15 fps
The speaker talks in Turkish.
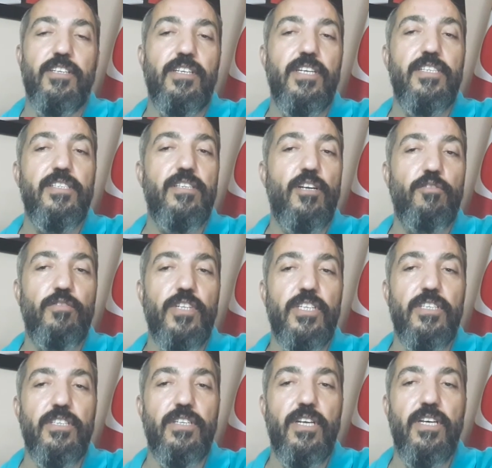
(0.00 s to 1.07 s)

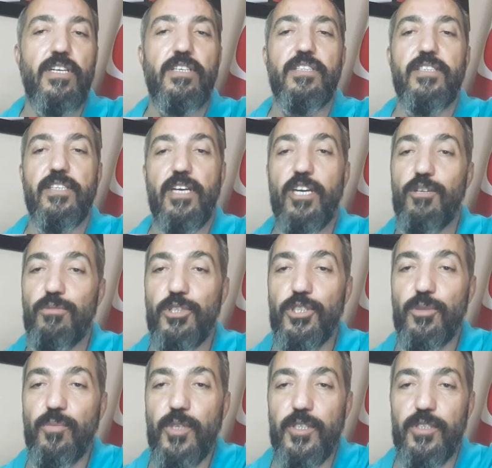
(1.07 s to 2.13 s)
esnaflarına sahip
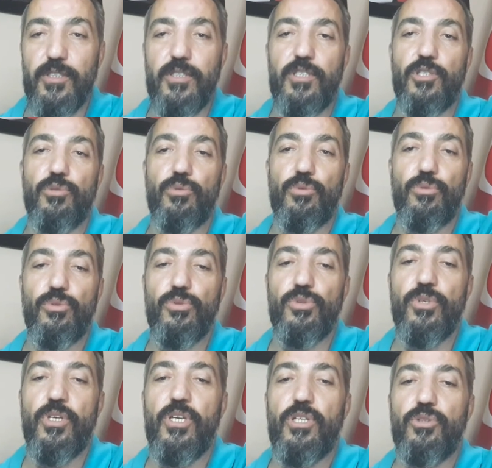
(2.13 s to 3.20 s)
çıkmasını istiyoruz.